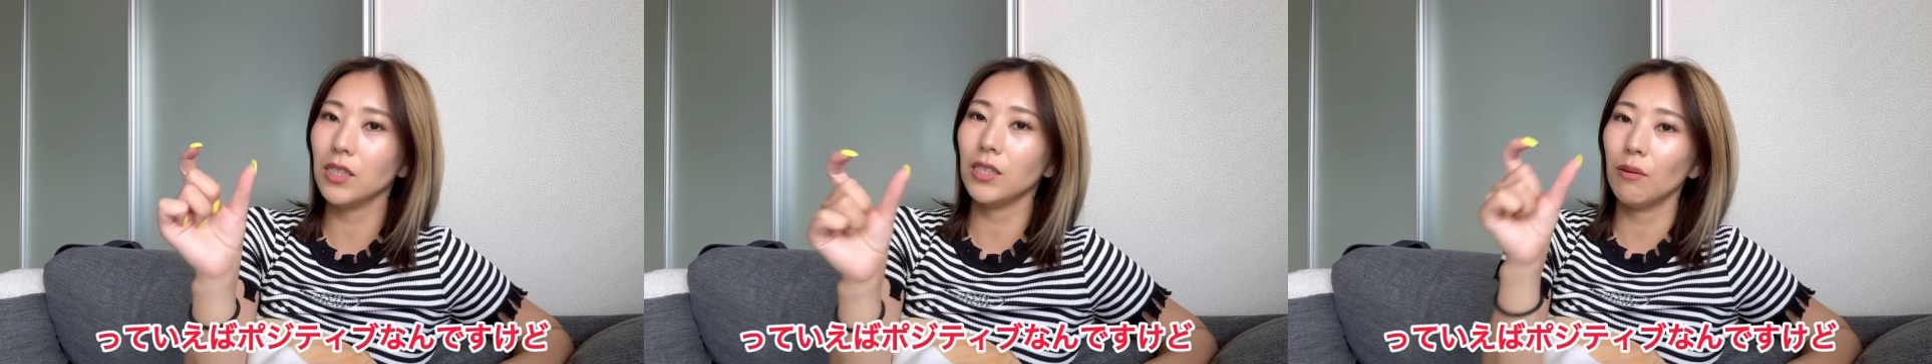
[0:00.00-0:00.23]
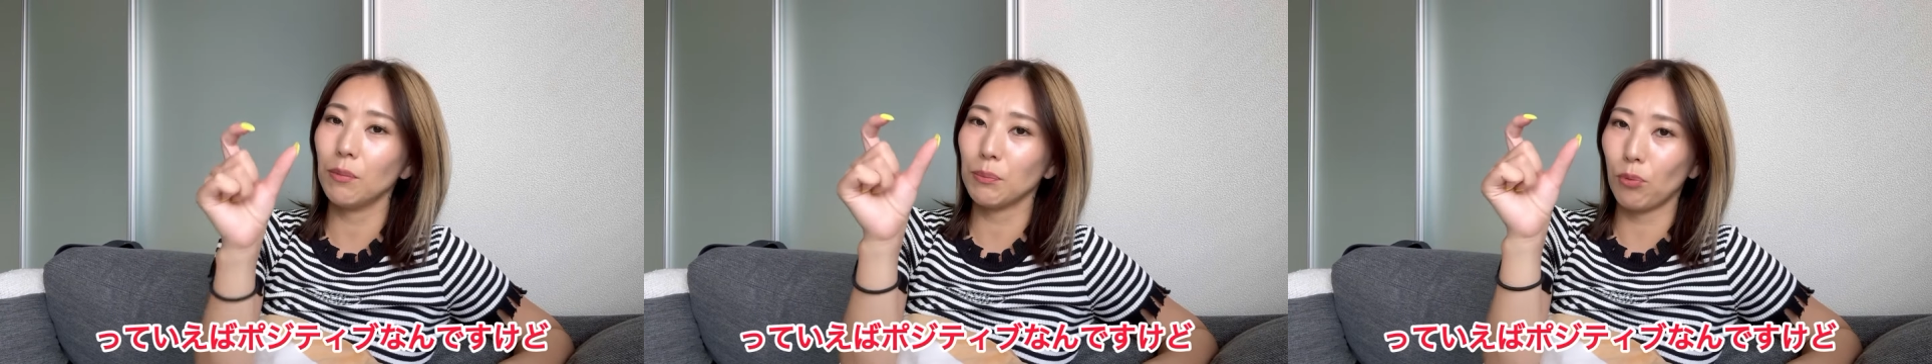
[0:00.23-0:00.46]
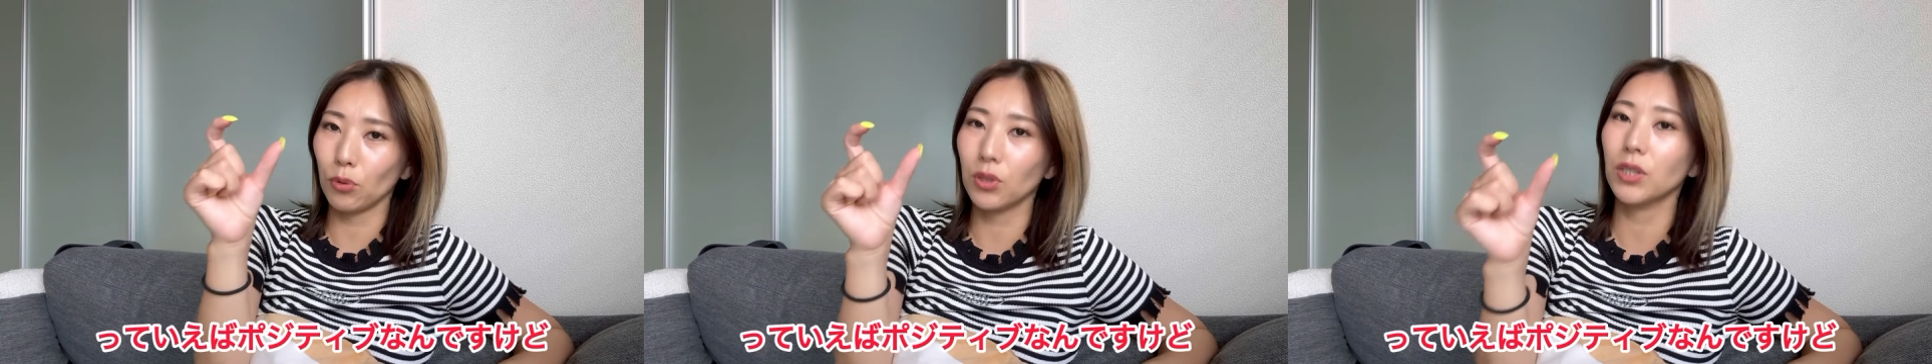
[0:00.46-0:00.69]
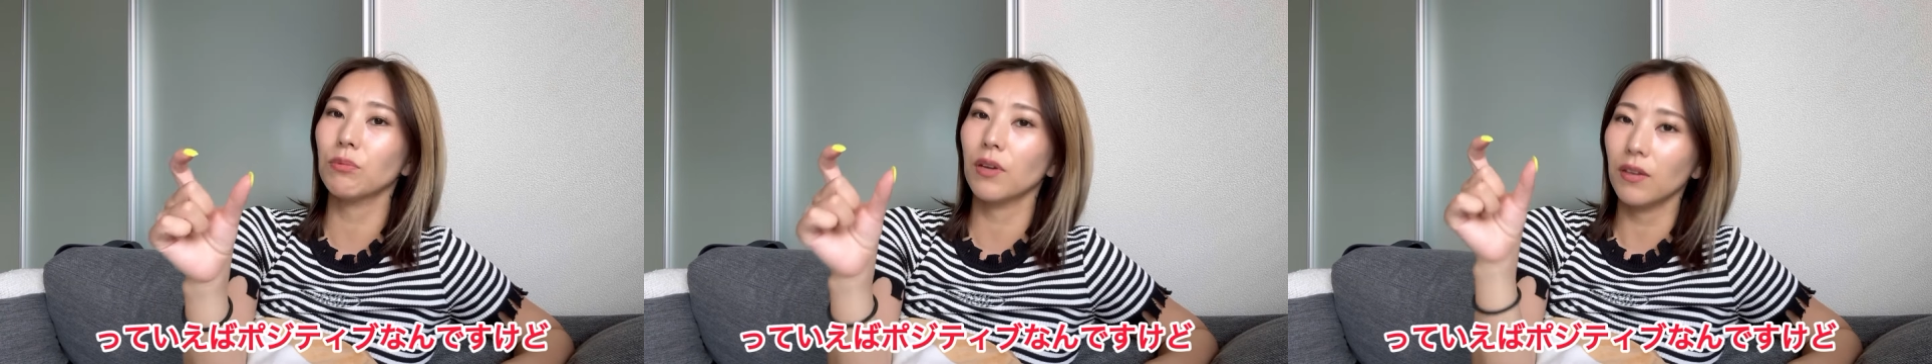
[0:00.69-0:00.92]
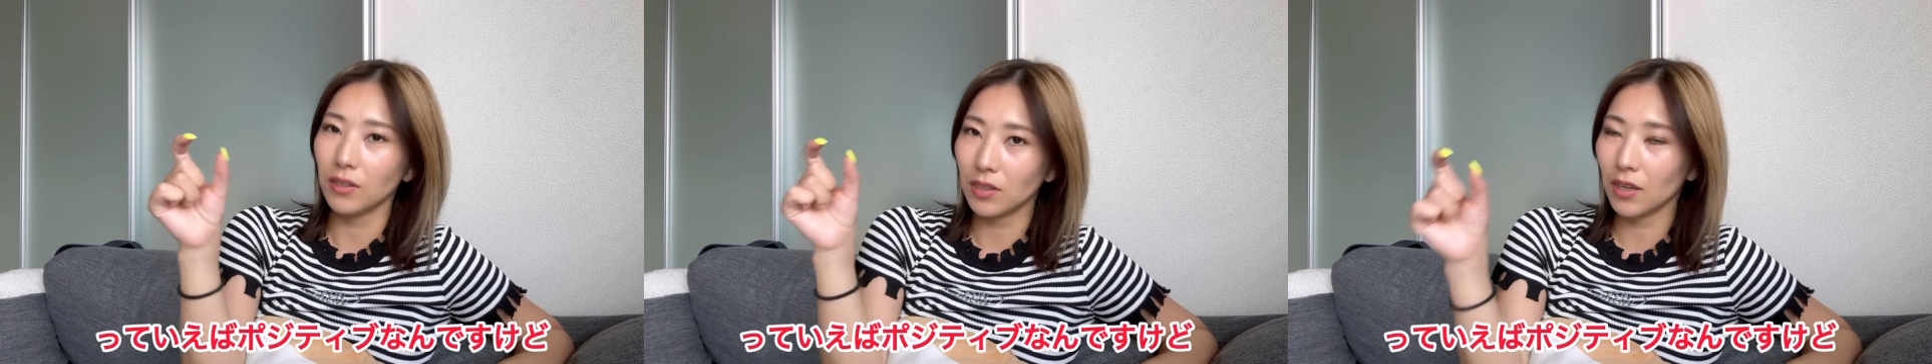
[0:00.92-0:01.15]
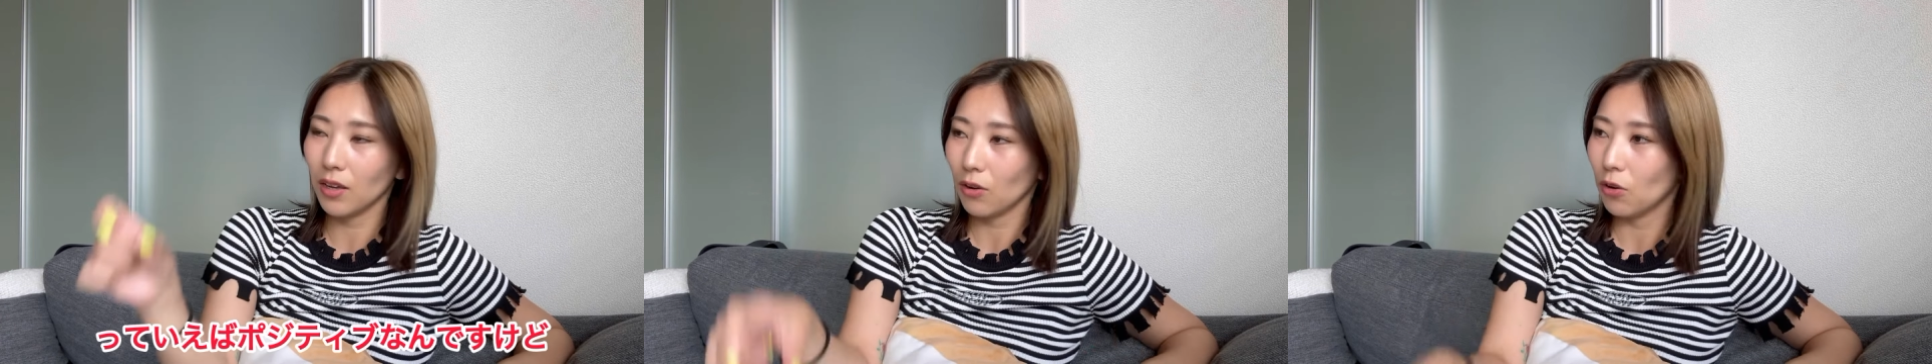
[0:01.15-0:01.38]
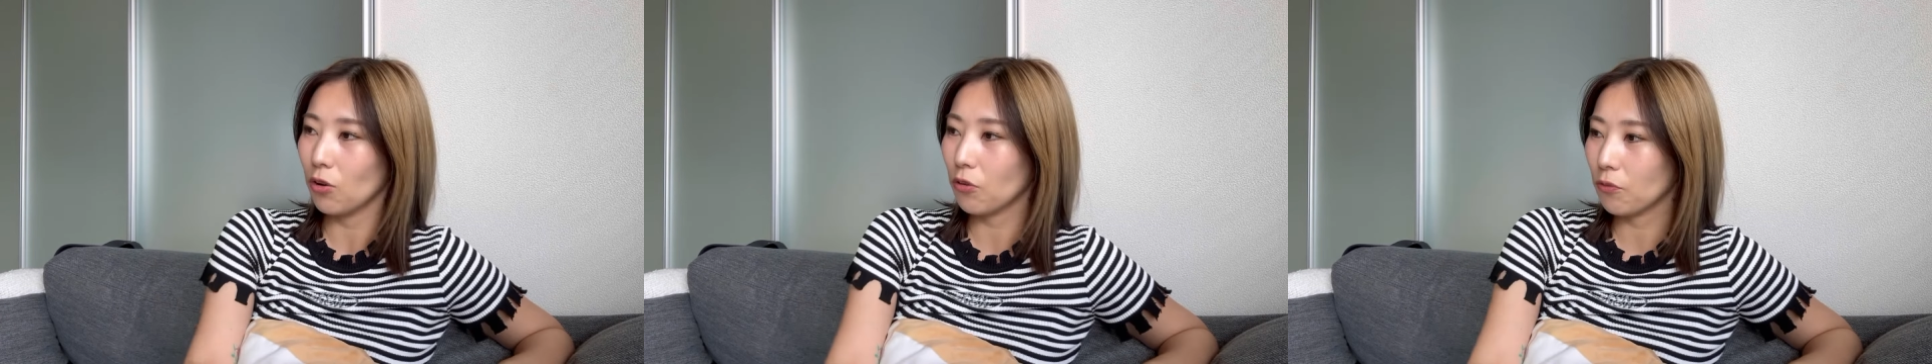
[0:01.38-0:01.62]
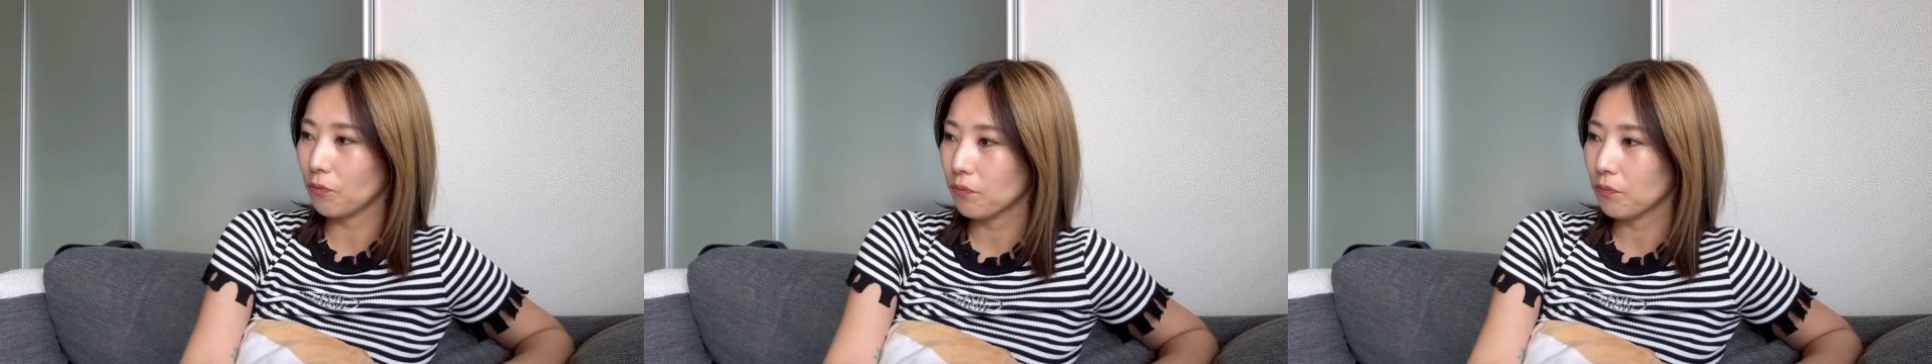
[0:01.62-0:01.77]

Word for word: 言えばポジティブなんですけど、